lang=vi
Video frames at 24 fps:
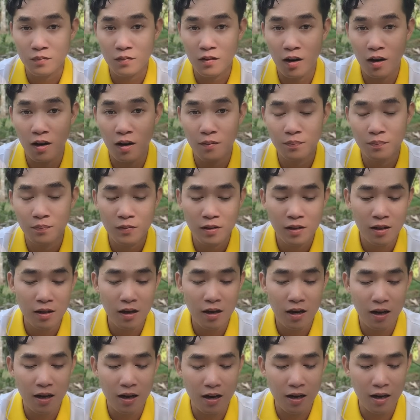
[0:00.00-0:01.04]
đó
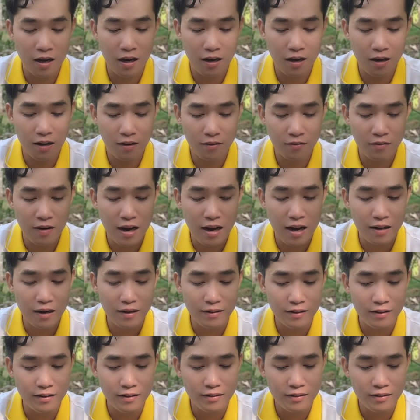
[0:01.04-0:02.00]
à, và